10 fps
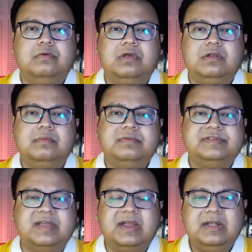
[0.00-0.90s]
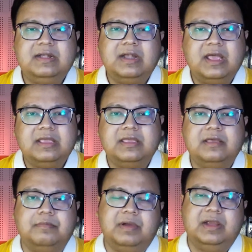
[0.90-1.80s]
वो एकदम चाइल्ड लाइक
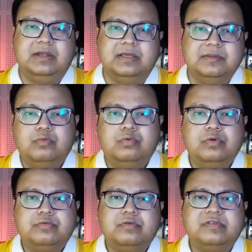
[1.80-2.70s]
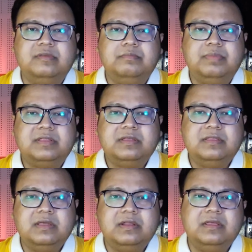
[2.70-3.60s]
एक माइंड है तो वो उसको सिंपेथी
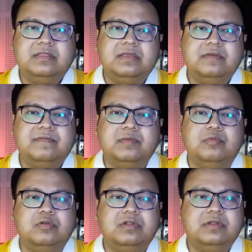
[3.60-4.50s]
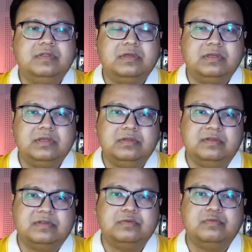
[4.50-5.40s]
दे रही थी फिर बोल रही थी कि
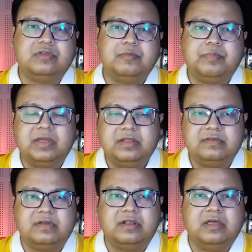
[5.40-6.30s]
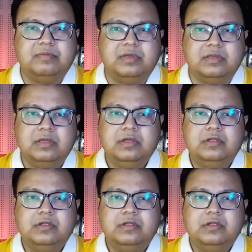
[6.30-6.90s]
जैसे उसके पेरेंट्स ख़राब हैं